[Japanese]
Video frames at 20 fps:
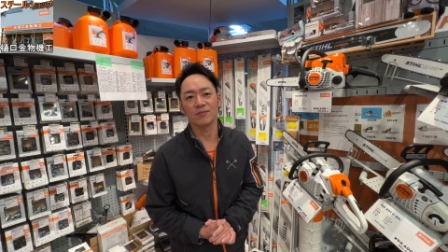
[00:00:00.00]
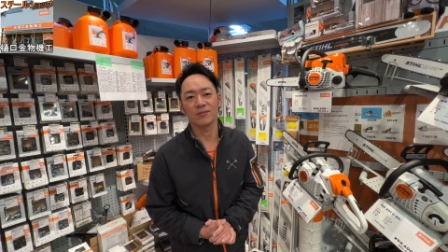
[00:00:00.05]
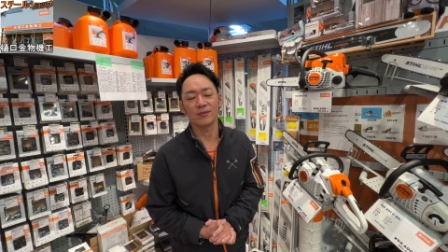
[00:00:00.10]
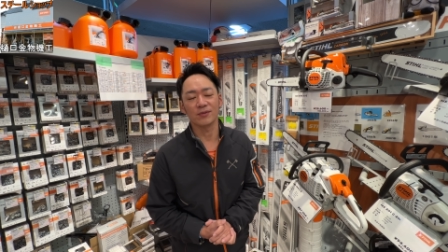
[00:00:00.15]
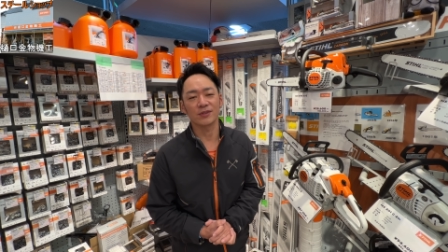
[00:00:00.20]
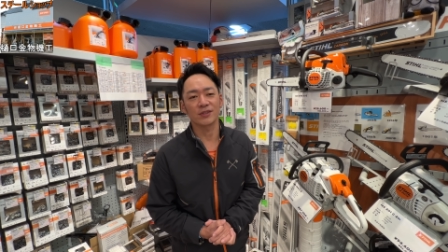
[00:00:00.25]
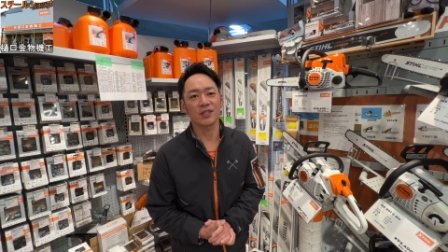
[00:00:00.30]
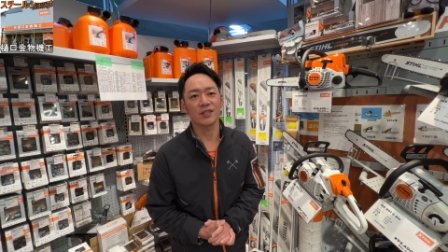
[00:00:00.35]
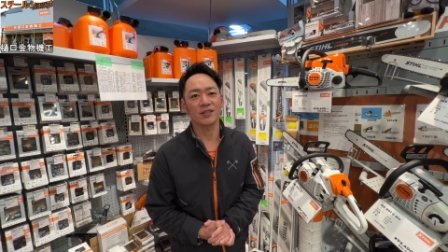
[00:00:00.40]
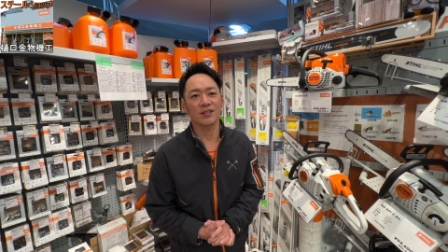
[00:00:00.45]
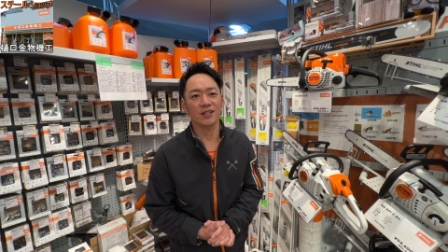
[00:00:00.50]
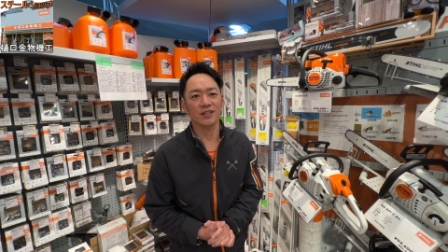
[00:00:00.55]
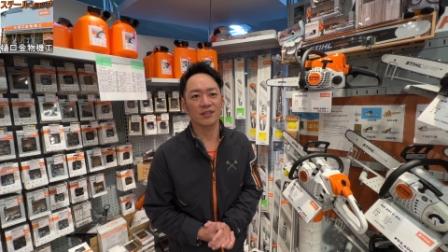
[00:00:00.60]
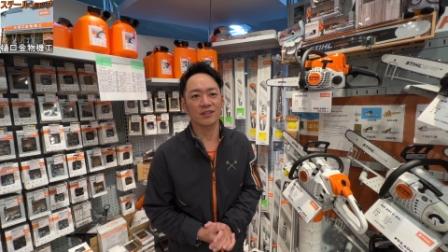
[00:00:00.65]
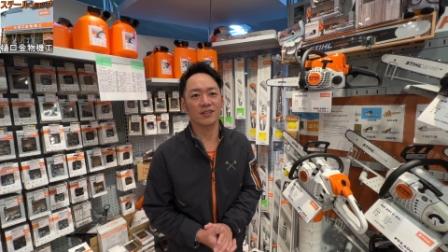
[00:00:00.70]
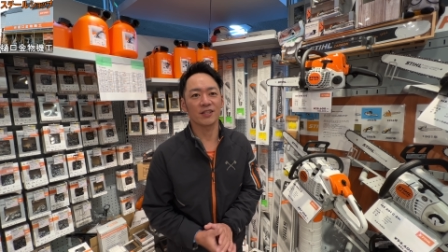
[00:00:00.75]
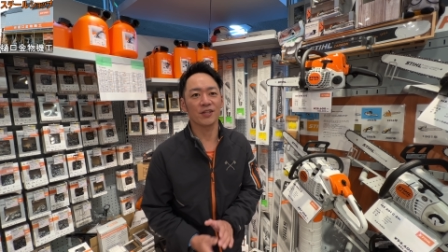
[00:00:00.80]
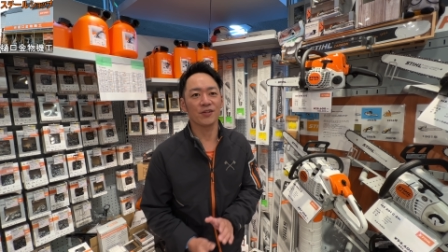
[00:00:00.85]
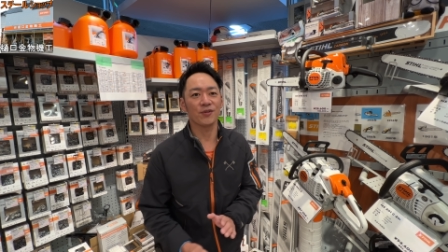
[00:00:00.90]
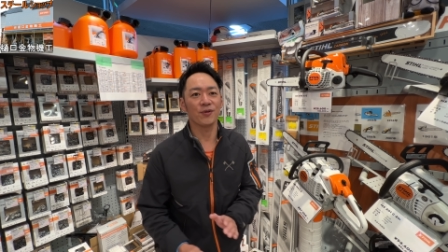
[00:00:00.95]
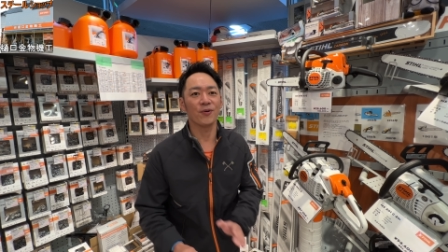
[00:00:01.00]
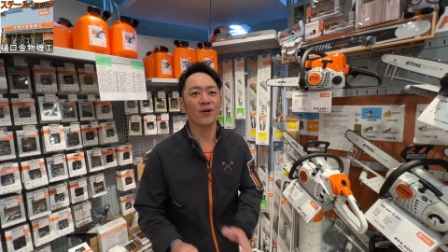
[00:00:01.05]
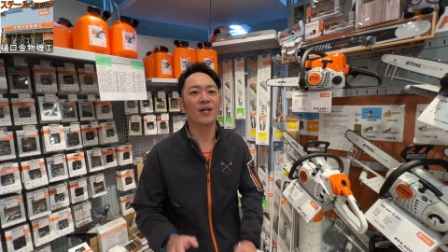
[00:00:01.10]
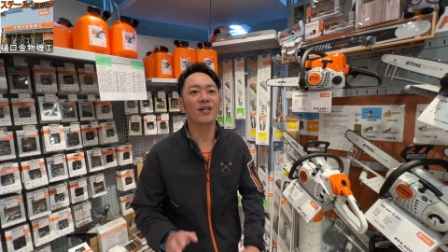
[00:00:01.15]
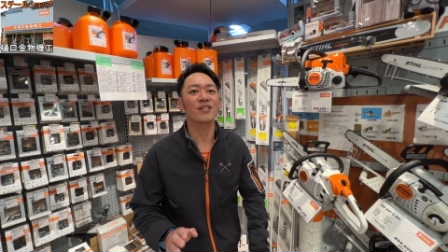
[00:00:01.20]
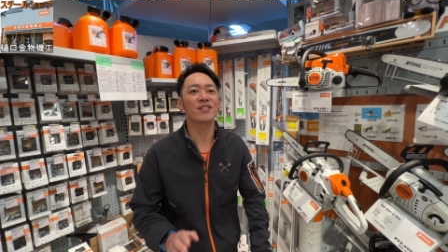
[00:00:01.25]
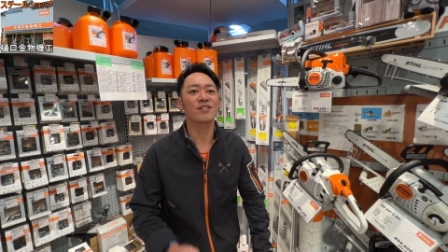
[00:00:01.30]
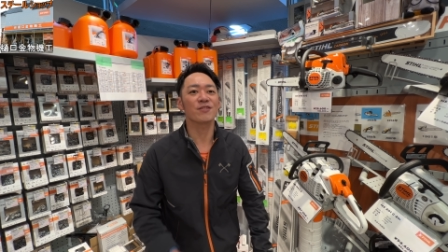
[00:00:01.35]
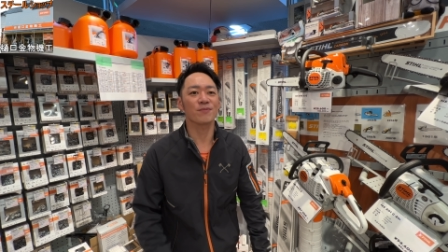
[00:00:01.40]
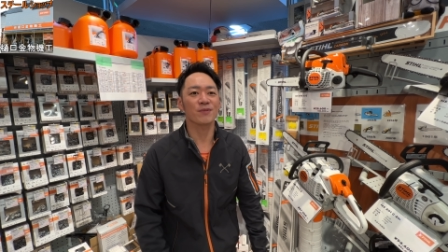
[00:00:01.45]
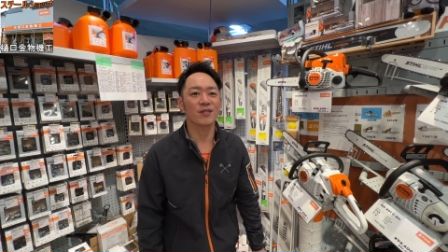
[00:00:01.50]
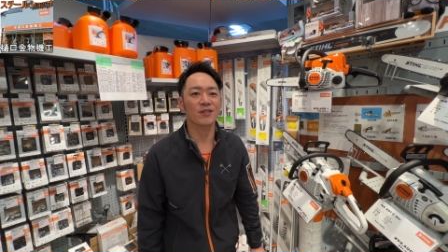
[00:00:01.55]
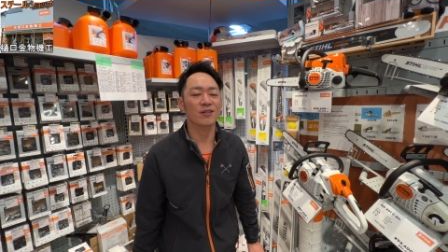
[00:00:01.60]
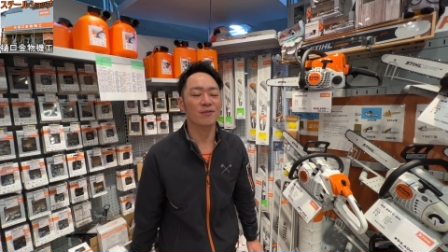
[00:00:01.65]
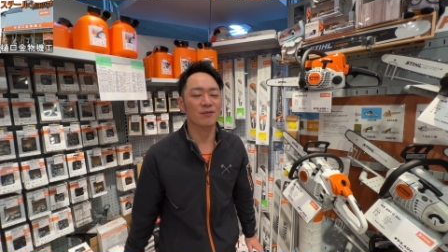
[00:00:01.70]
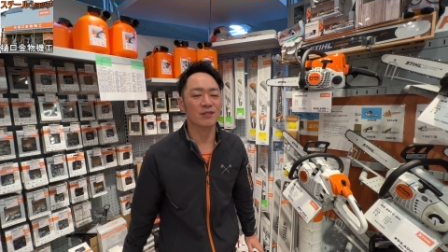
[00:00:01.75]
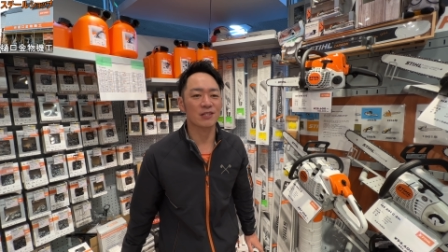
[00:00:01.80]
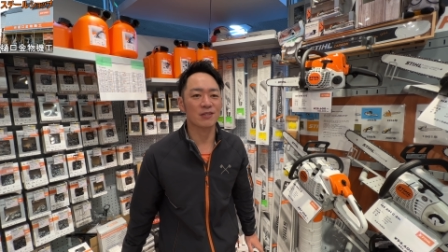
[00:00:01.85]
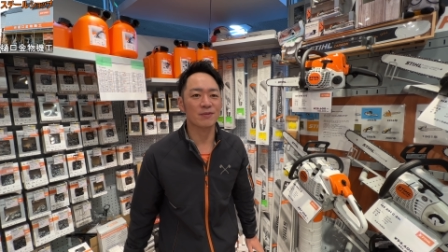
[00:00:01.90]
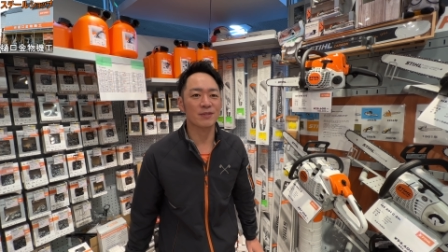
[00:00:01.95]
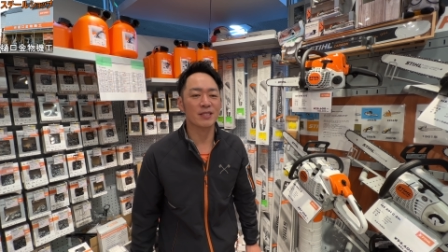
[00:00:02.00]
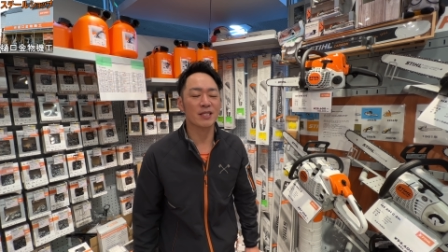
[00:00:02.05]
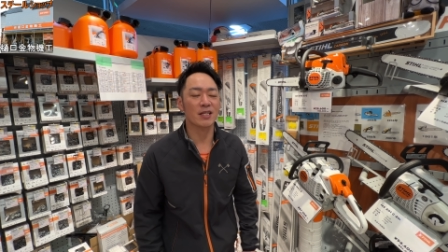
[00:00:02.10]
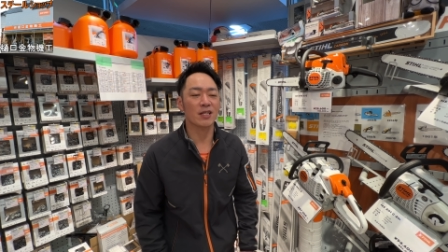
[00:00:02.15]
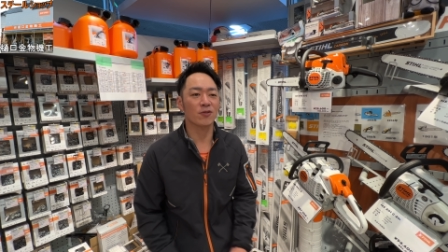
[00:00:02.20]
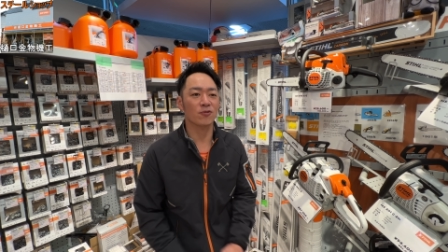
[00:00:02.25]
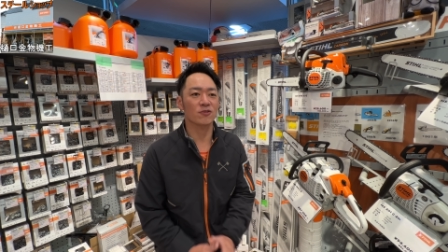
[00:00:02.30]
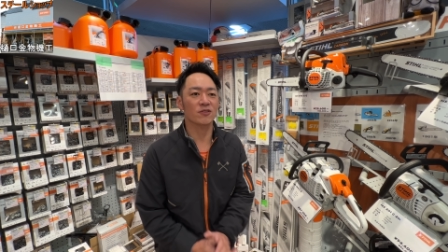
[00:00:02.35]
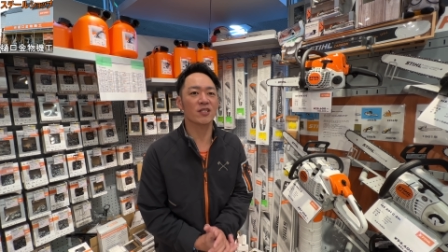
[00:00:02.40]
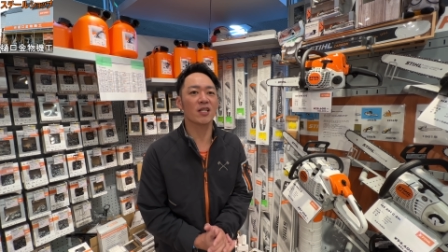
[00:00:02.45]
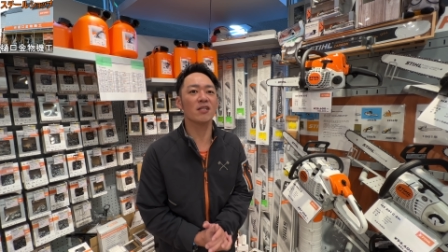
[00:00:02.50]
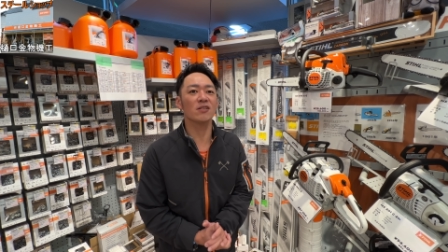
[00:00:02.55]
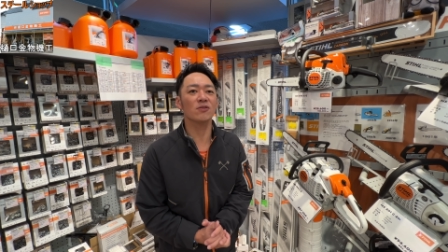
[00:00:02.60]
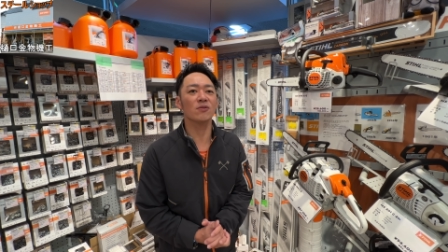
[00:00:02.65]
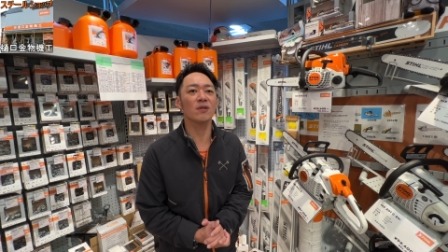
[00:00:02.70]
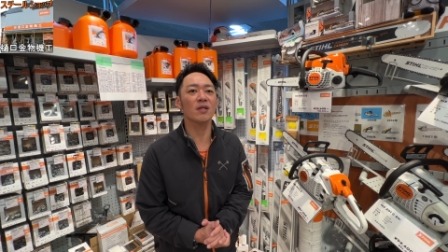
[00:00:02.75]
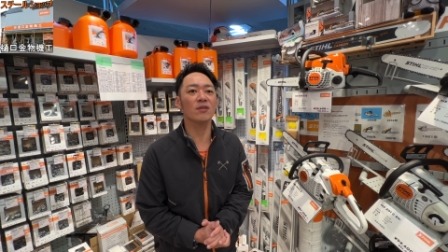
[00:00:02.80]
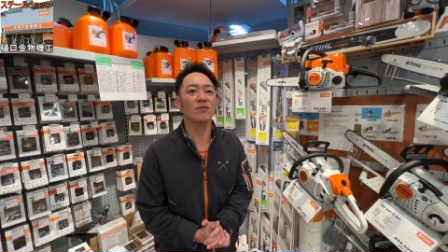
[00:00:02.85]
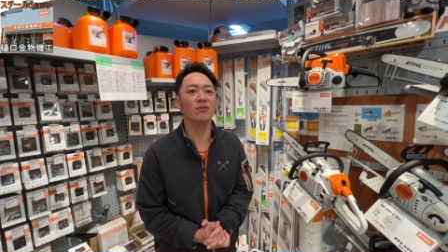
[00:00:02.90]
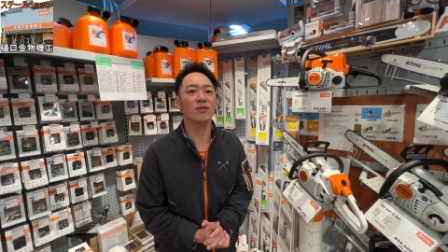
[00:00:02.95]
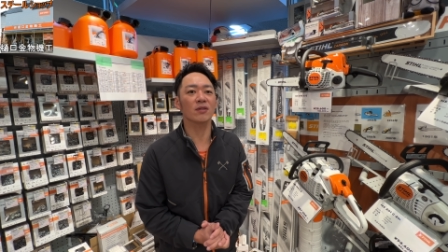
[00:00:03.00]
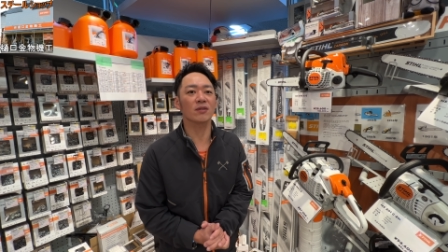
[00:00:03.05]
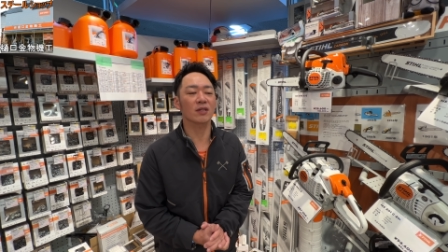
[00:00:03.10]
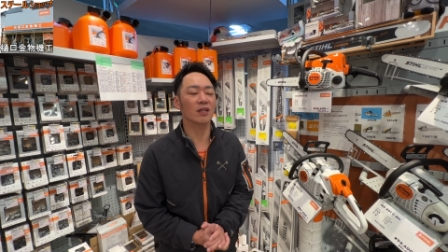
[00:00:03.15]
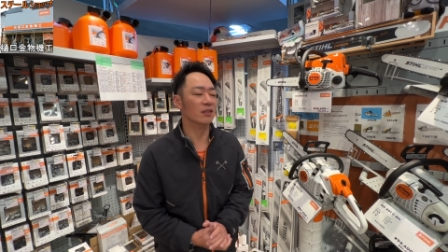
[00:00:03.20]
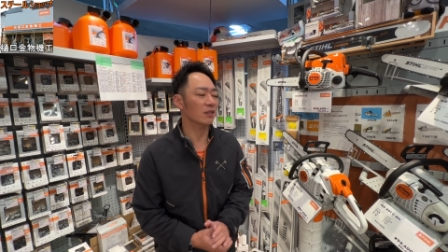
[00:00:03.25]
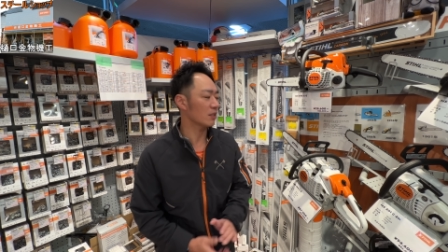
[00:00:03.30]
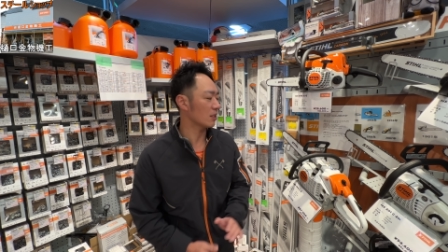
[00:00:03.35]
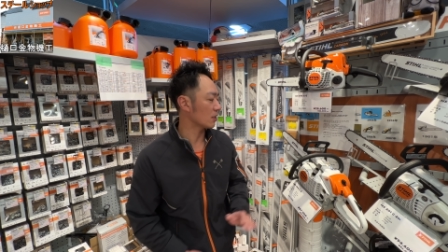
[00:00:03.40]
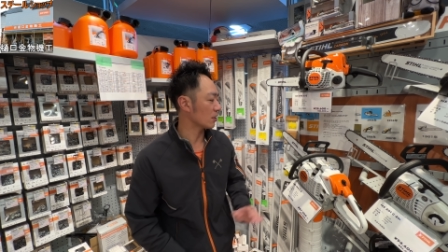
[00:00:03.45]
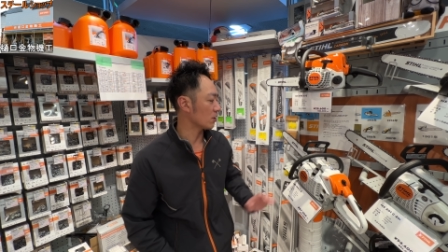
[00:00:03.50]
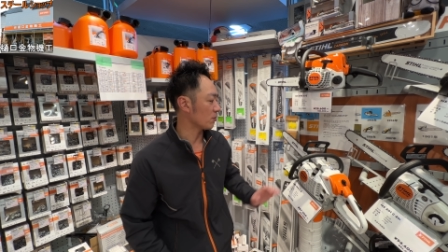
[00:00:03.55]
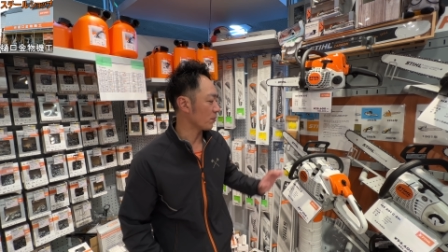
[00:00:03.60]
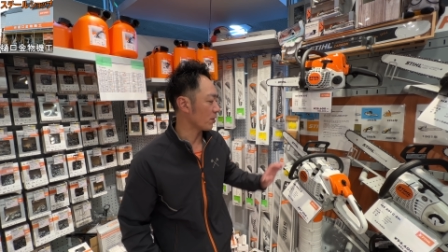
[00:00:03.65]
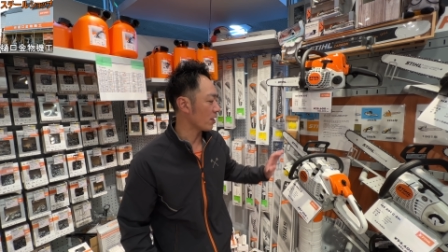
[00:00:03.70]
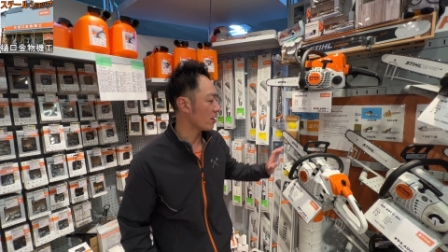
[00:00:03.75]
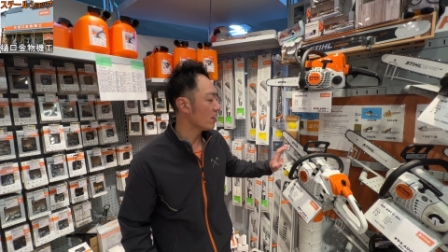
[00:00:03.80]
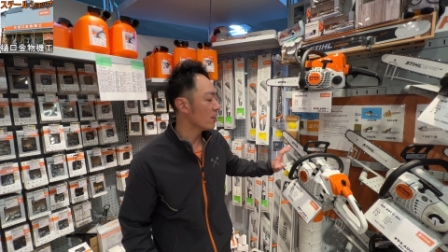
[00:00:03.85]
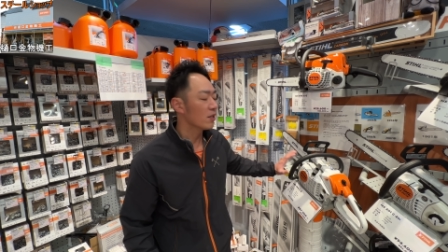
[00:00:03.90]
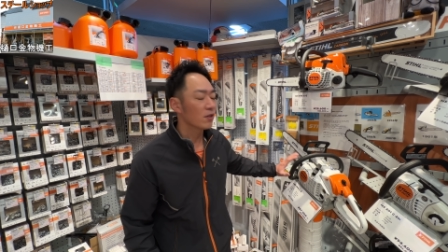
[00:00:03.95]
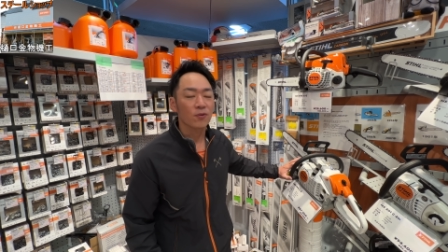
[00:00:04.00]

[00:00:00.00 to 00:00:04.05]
持ってんだっていうお話にもなるかもしれませんけど、チェーンソーアートやる方なんかにもね、